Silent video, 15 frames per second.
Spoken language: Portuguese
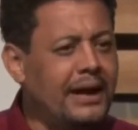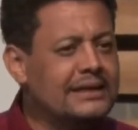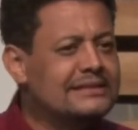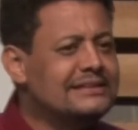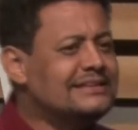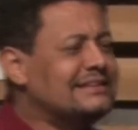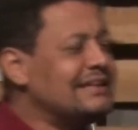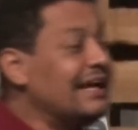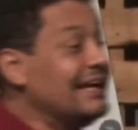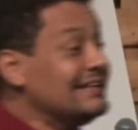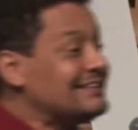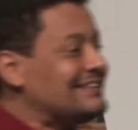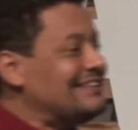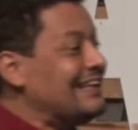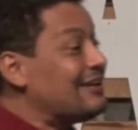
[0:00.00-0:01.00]
Mas
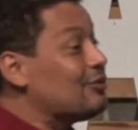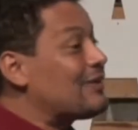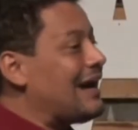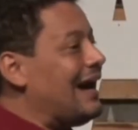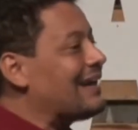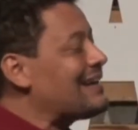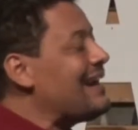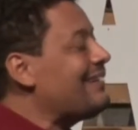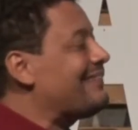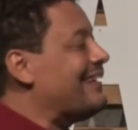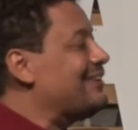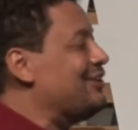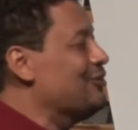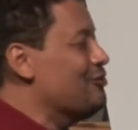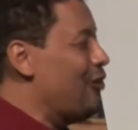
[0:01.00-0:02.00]
esse era o
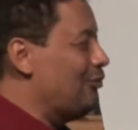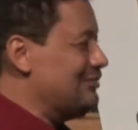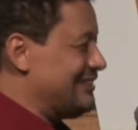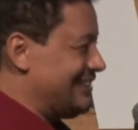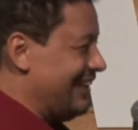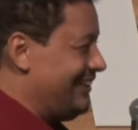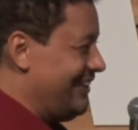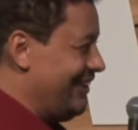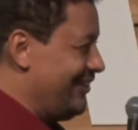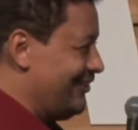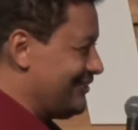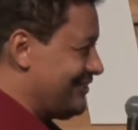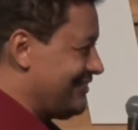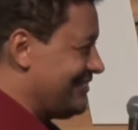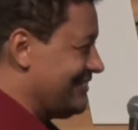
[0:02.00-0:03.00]
caráter de um homem sem
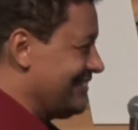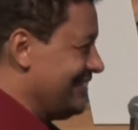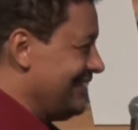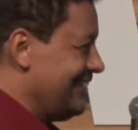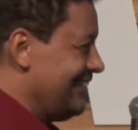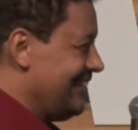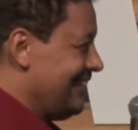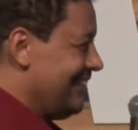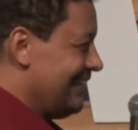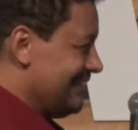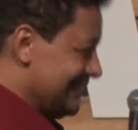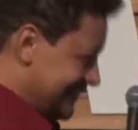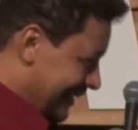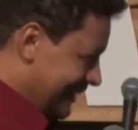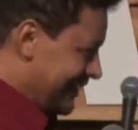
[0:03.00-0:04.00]
Deus.
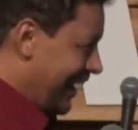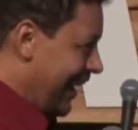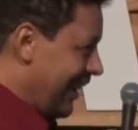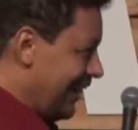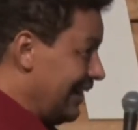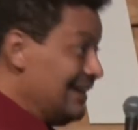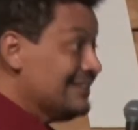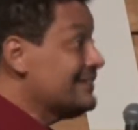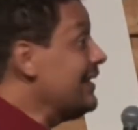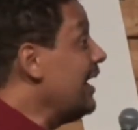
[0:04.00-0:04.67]
Será?